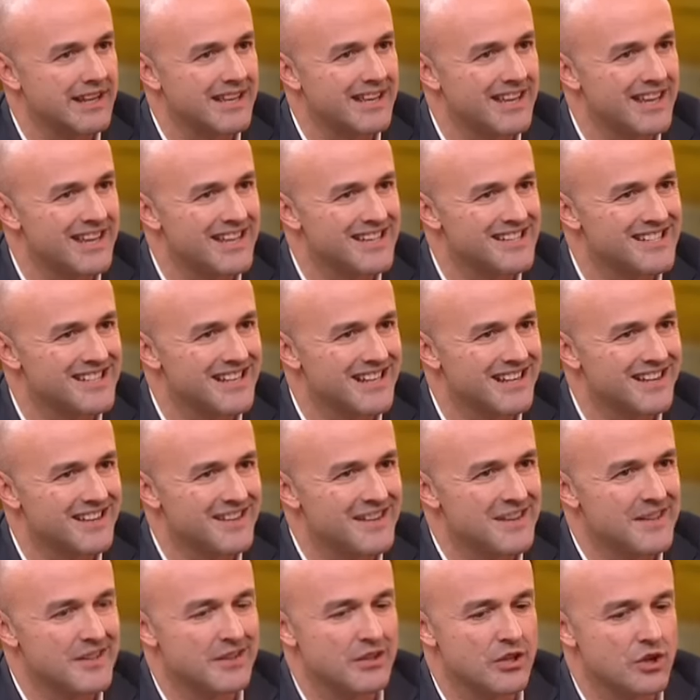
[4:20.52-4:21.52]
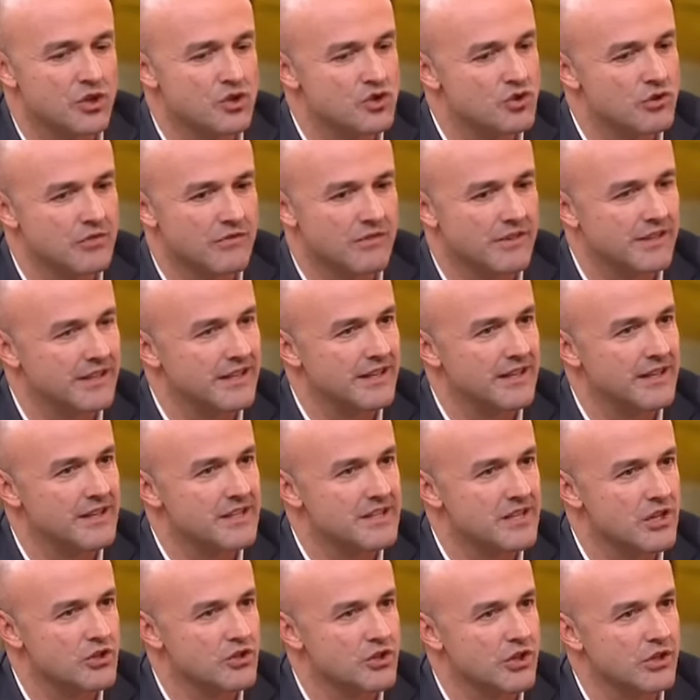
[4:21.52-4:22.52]
chiesa, dei giovani
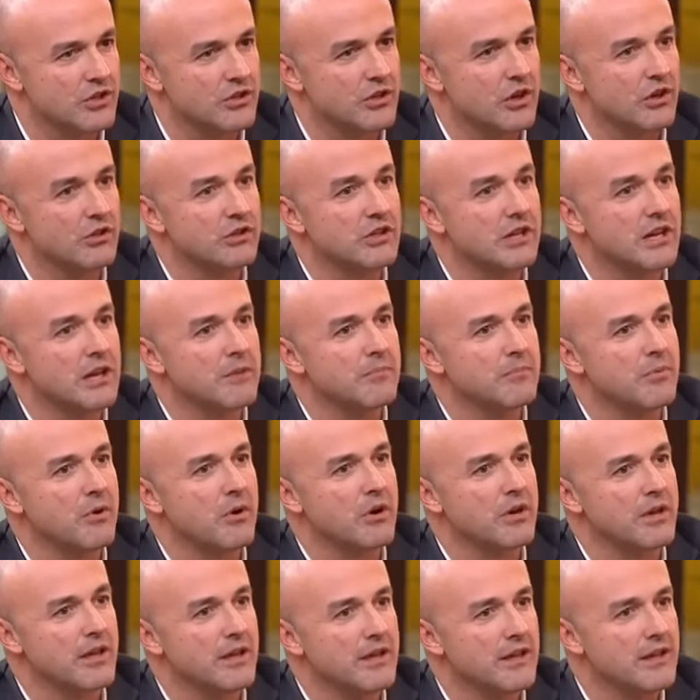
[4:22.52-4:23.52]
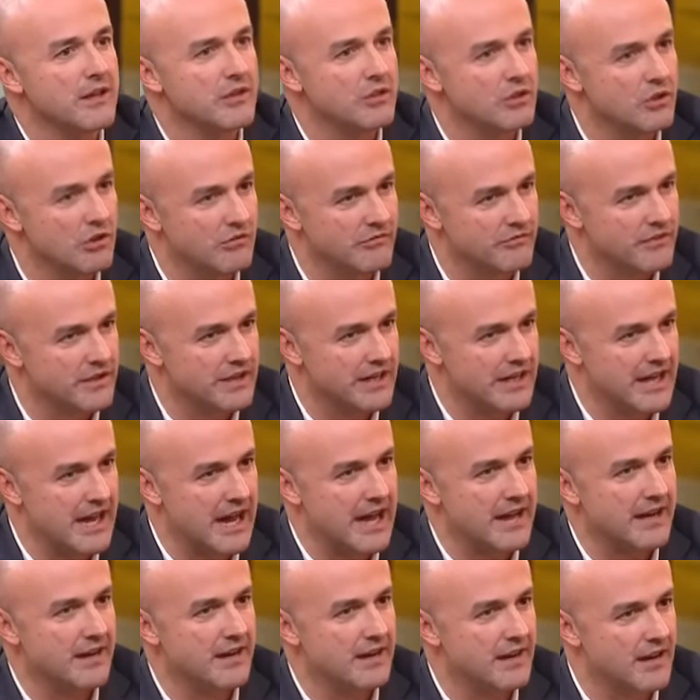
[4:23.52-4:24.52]
sacerdoti che poi Don
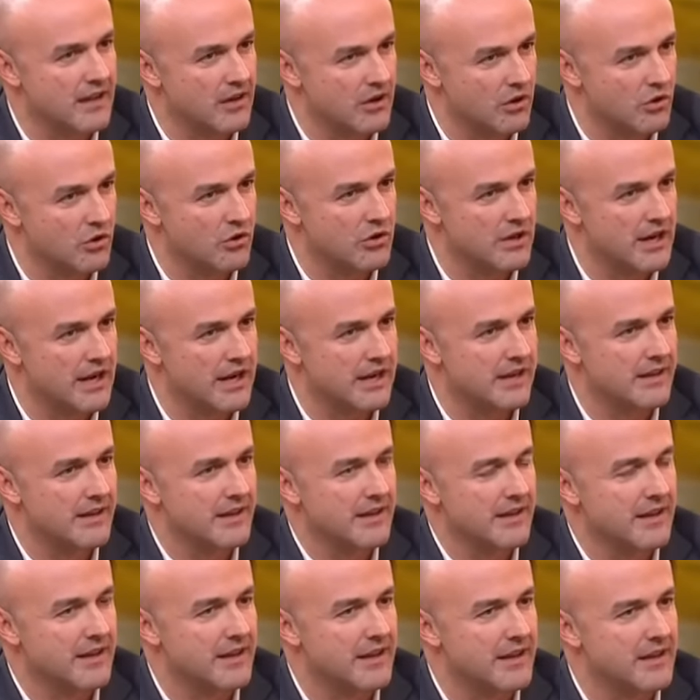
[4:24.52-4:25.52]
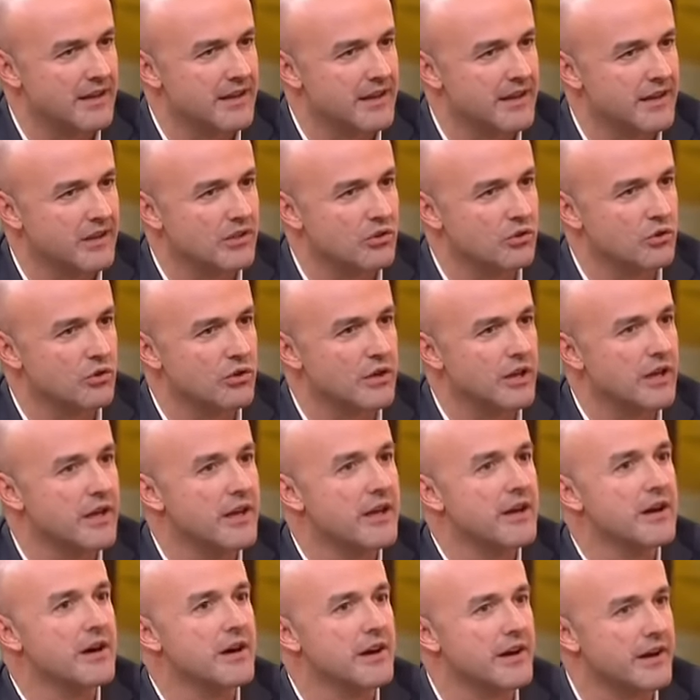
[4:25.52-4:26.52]
Vergari, l'allora eh, rettore,
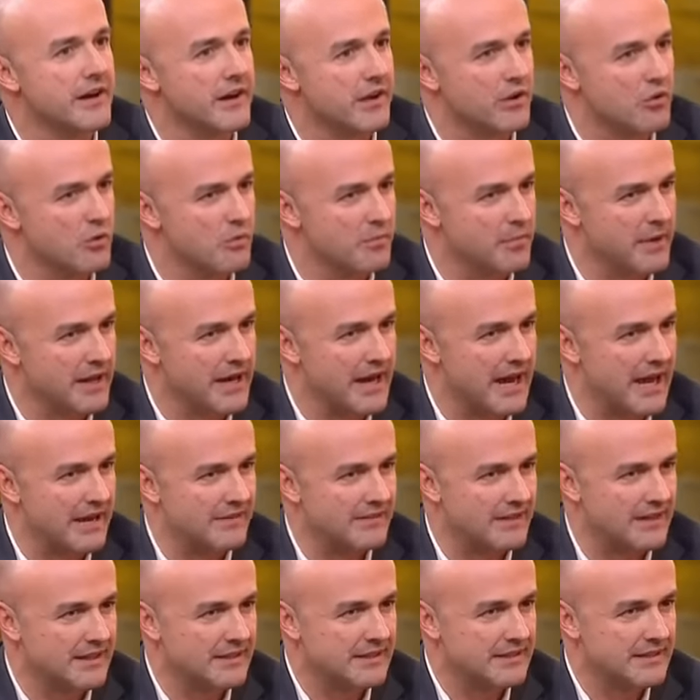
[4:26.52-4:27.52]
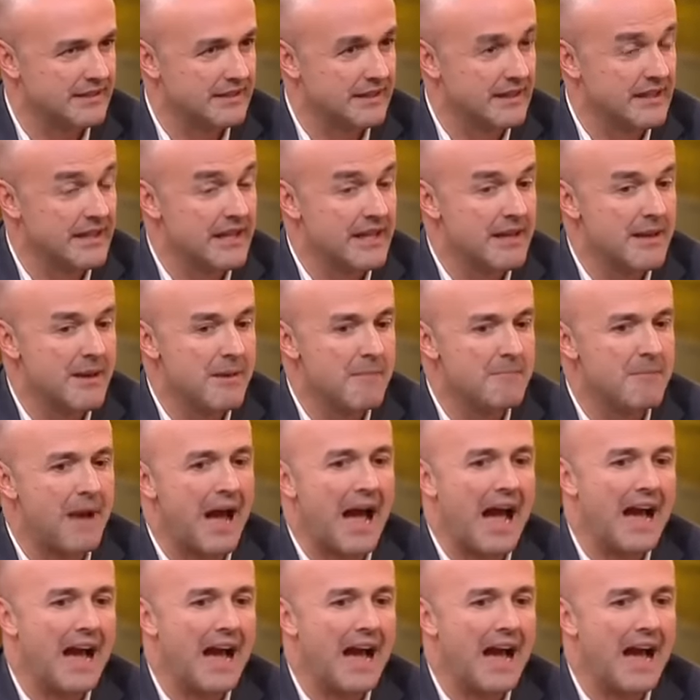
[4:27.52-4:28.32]
recuperava. Ma